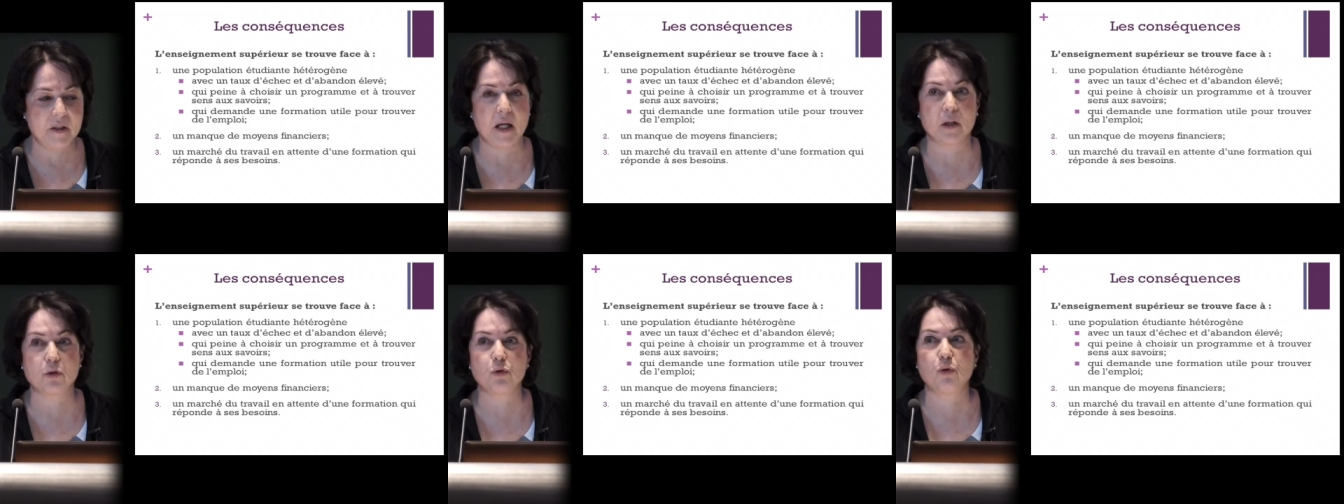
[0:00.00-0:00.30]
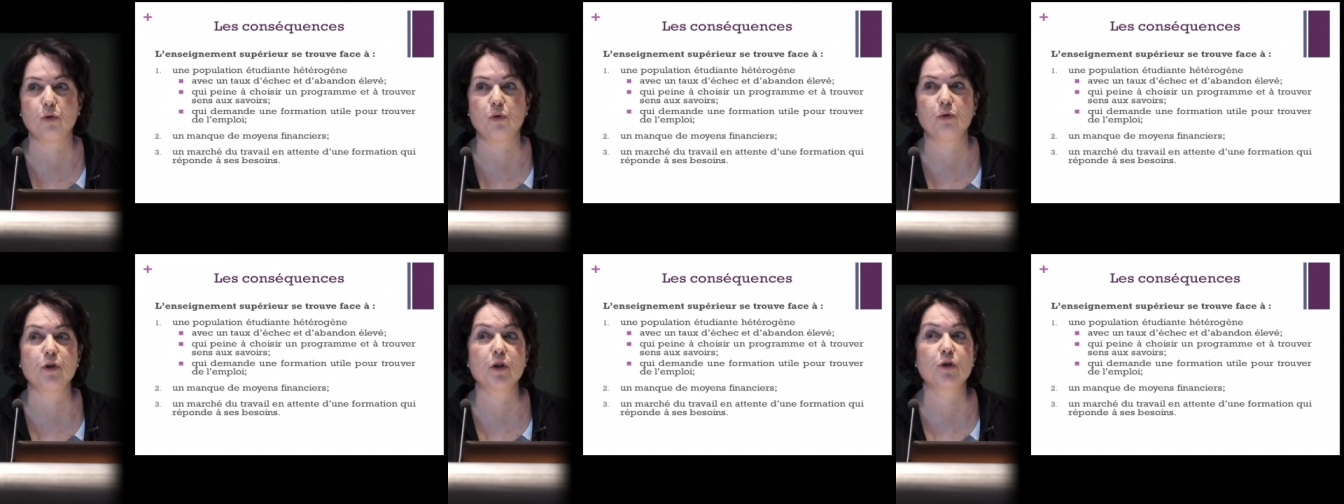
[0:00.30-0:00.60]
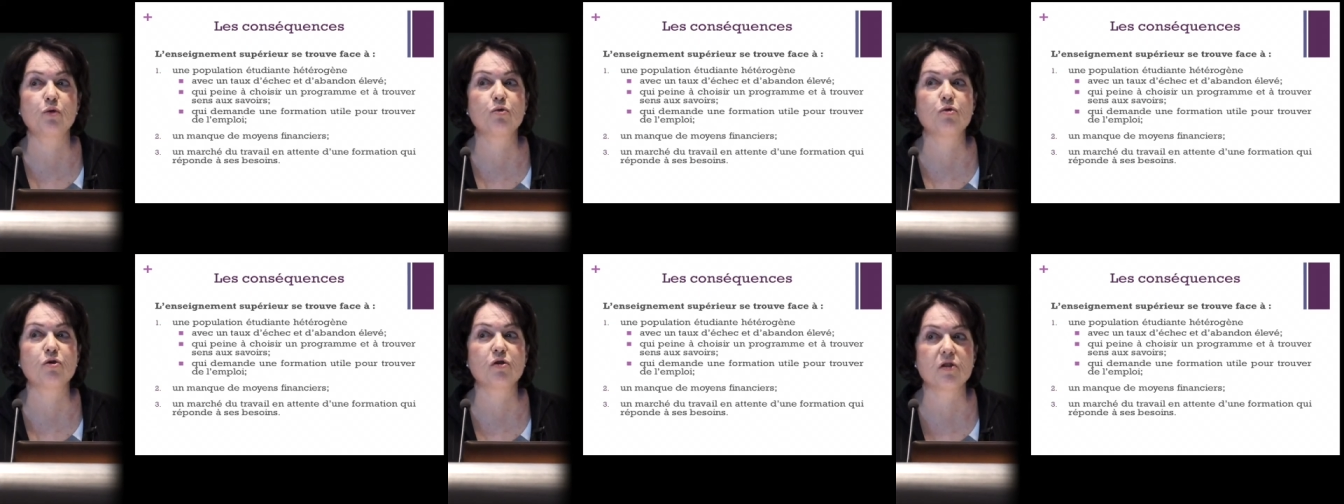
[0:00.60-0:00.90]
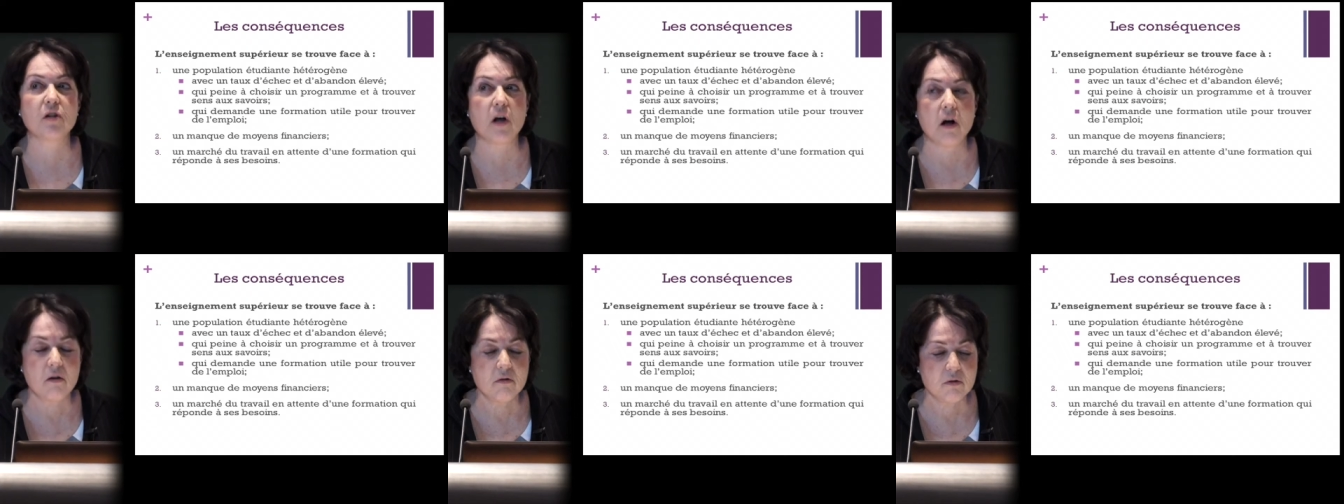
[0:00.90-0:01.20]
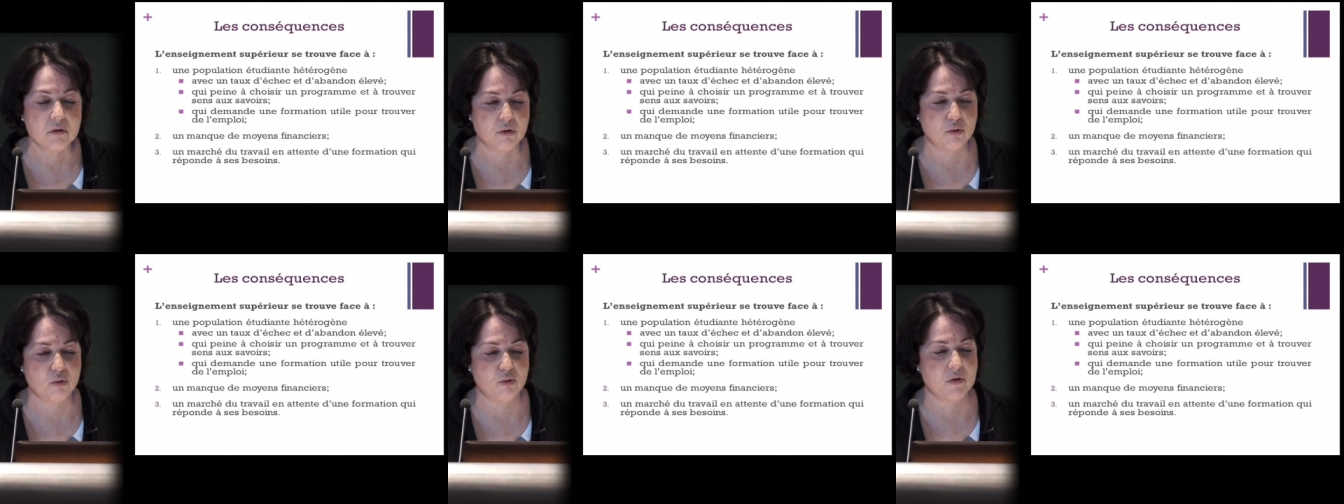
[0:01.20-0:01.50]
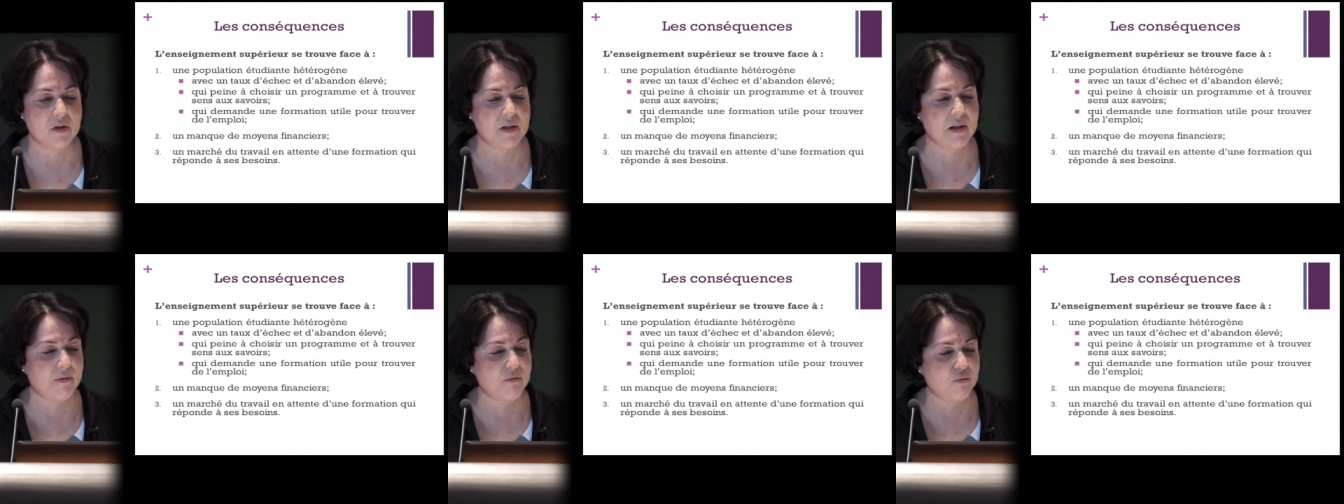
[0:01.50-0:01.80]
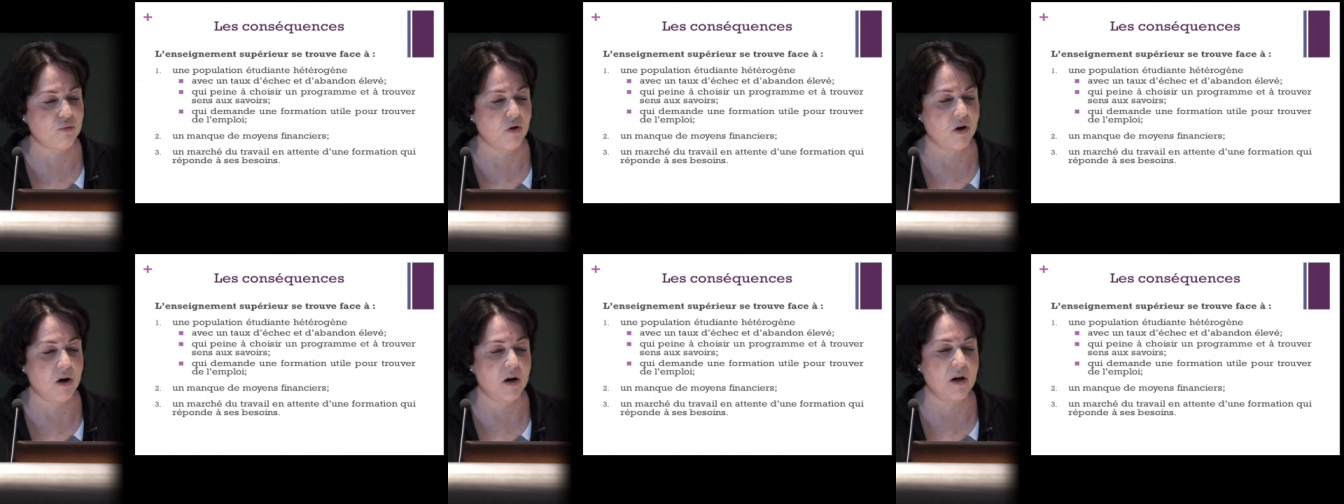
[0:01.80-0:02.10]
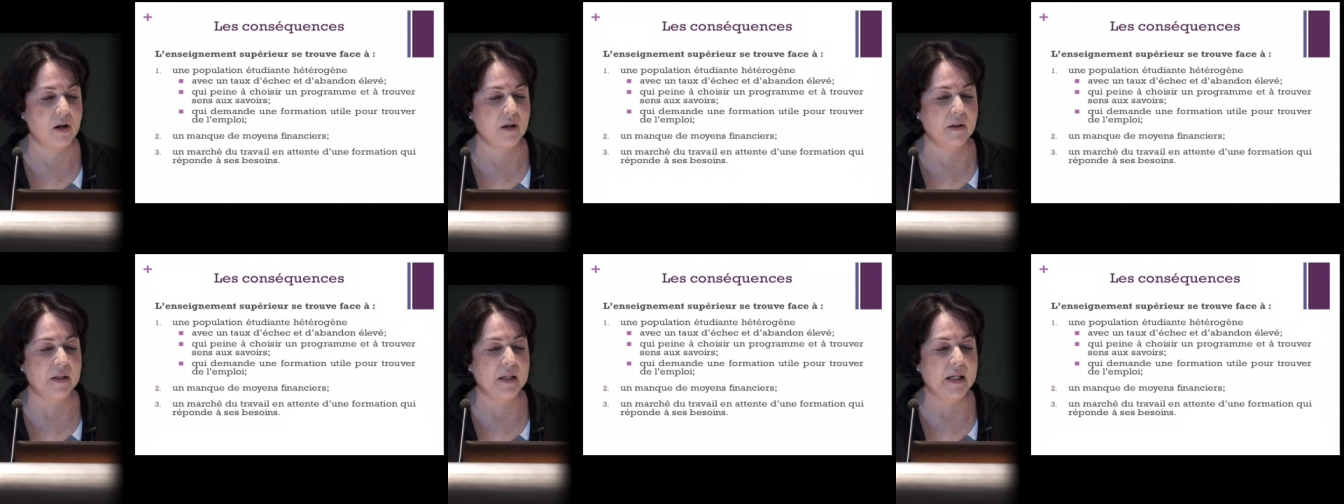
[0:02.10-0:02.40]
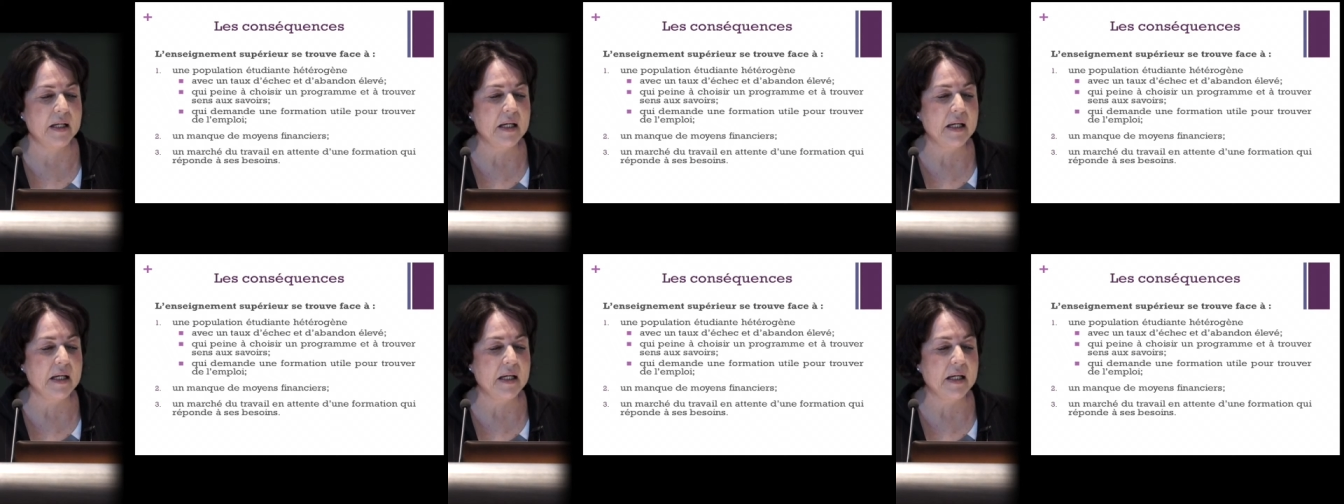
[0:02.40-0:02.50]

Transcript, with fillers: et à trouver du sens au savoir